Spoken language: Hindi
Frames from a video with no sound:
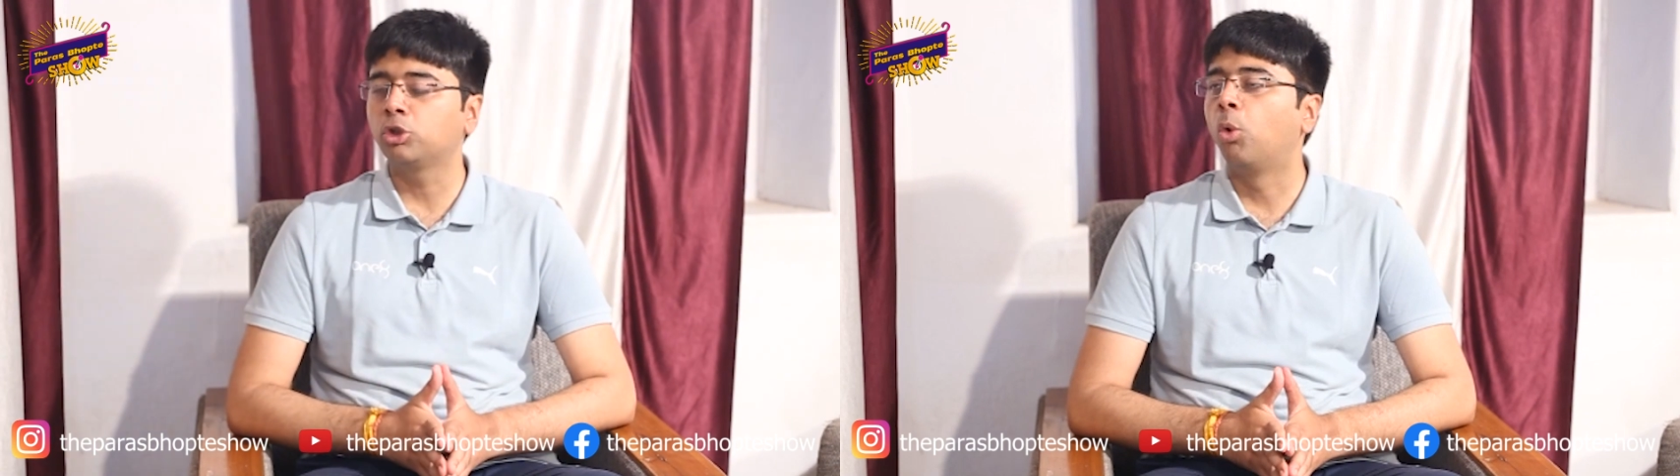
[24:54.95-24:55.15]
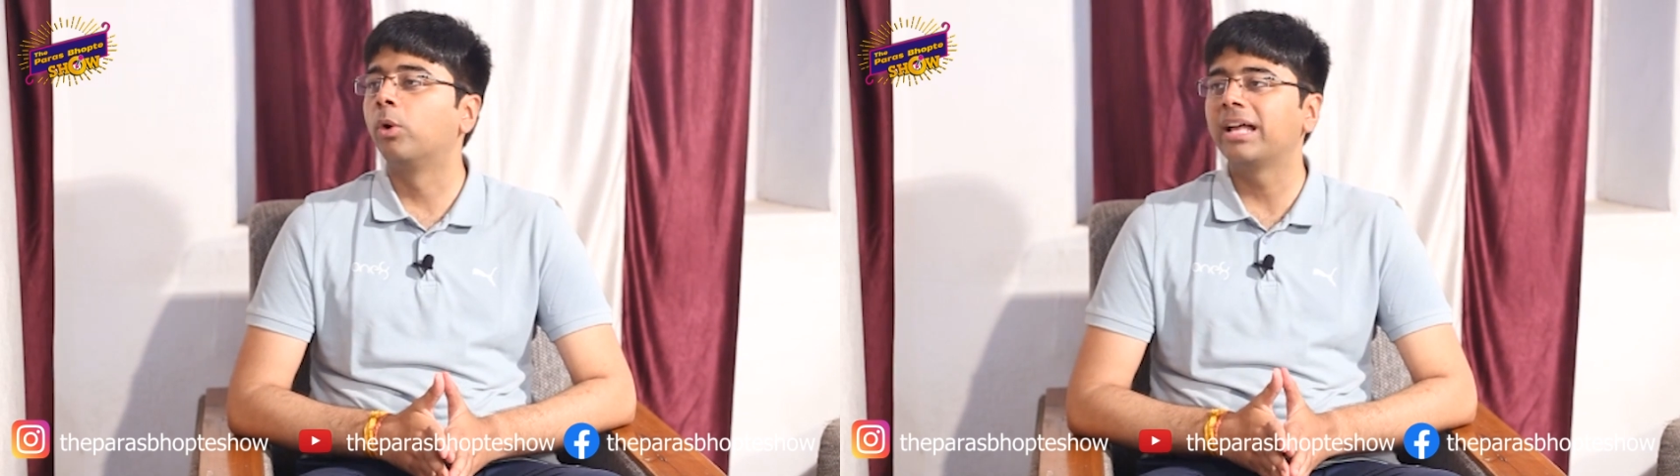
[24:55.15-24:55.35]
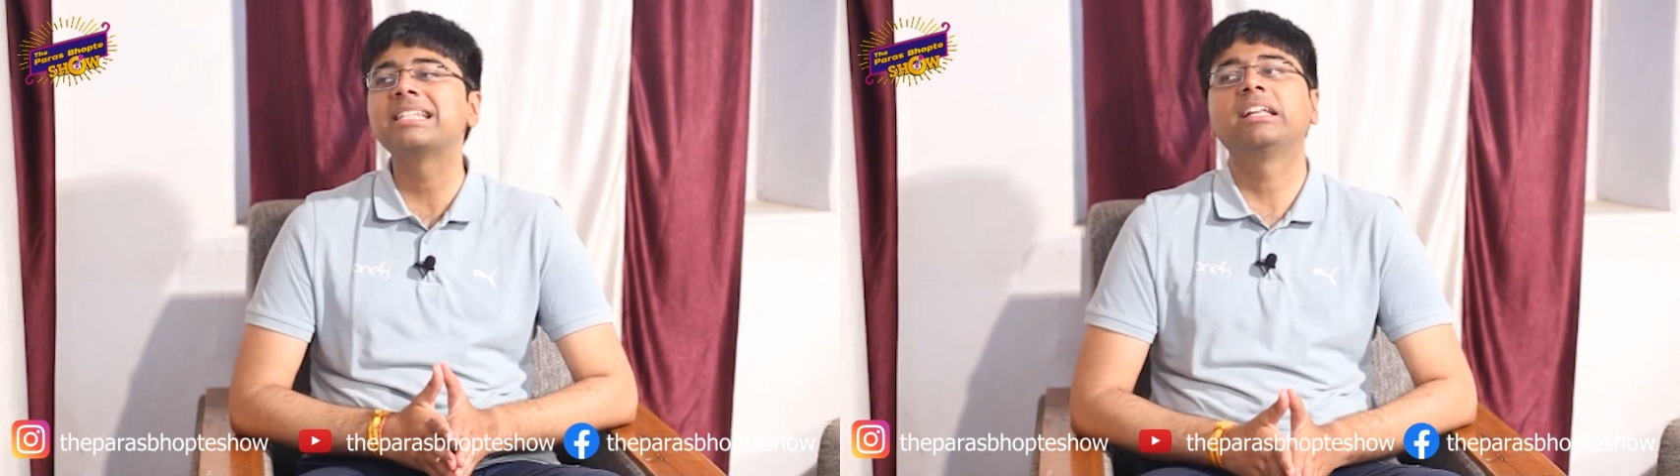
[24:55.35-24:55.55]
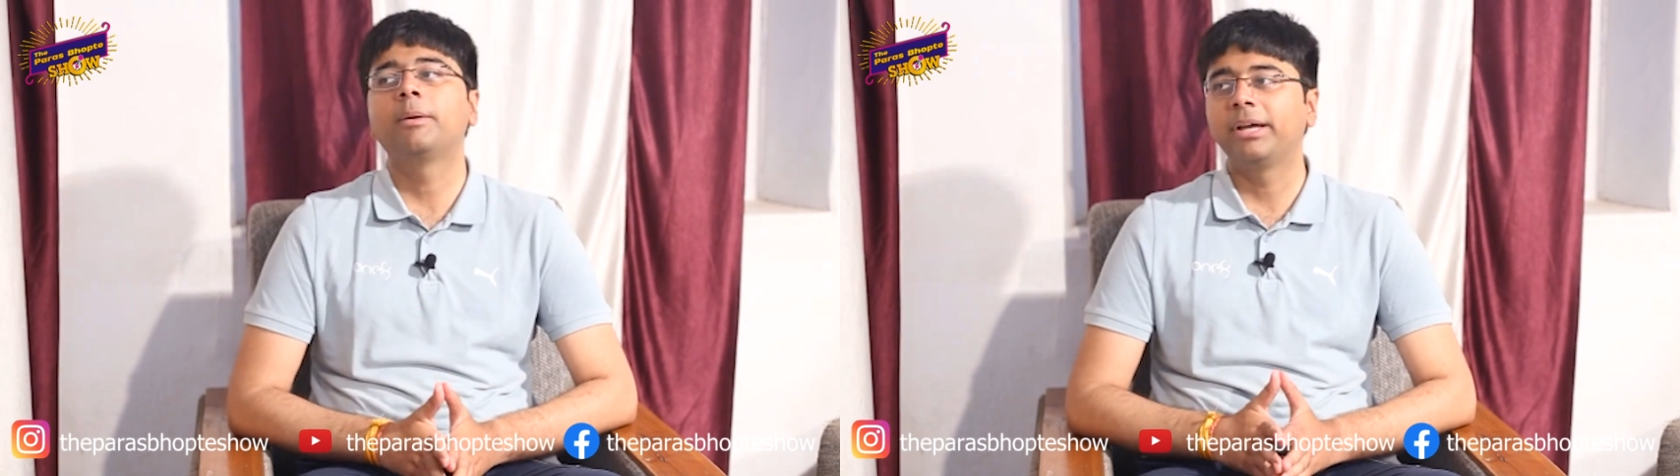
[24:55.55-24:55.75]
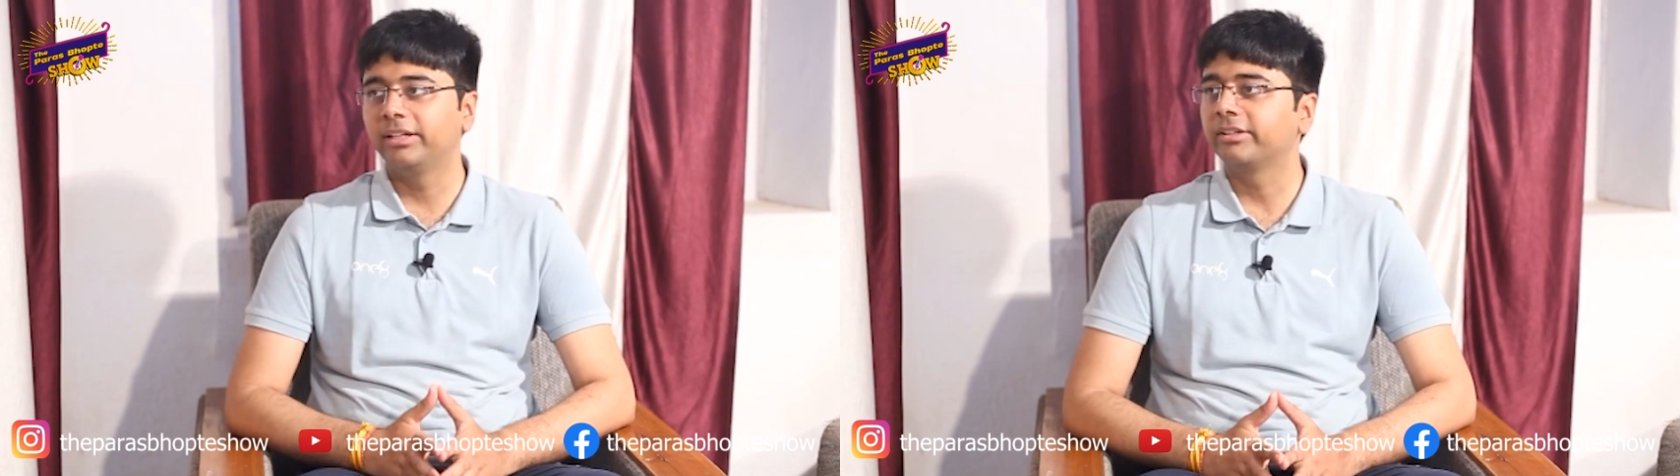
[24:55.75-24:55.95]
थोड़ा ज़्यादा
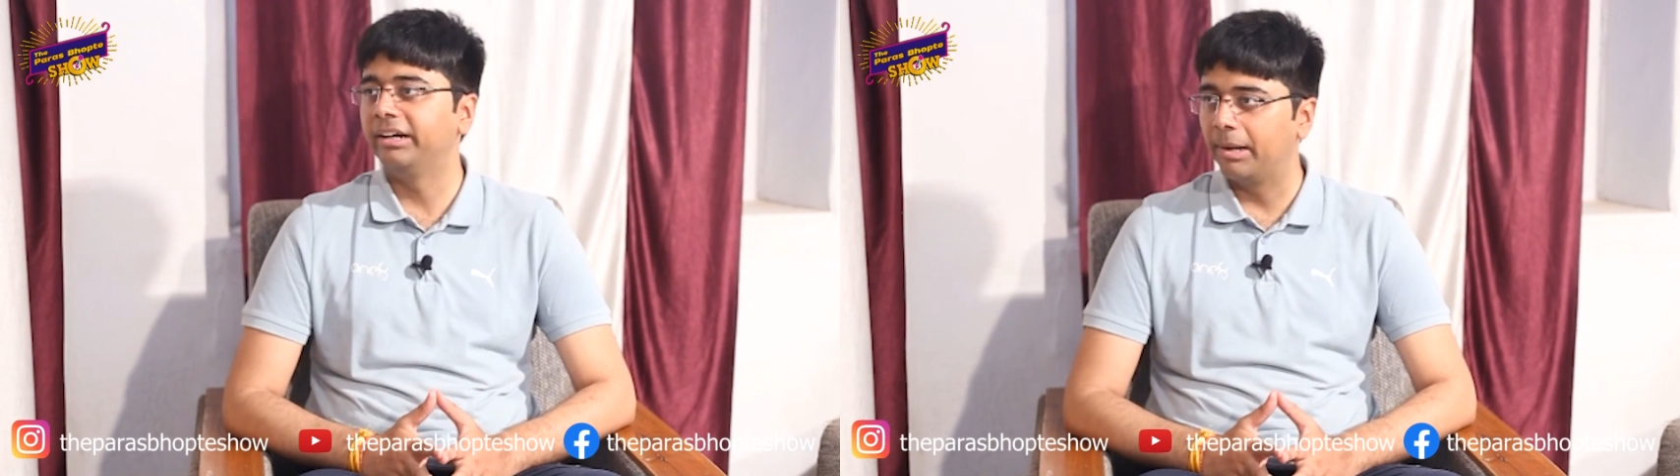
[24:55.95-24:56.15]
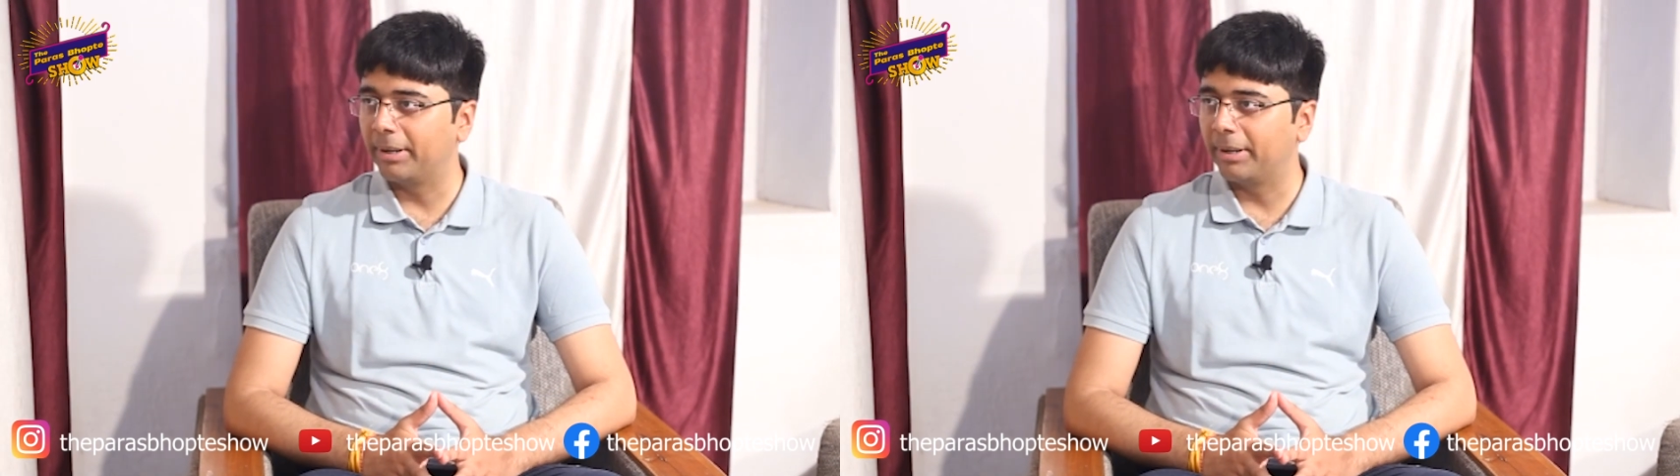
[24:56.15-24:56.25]
मेहनत करना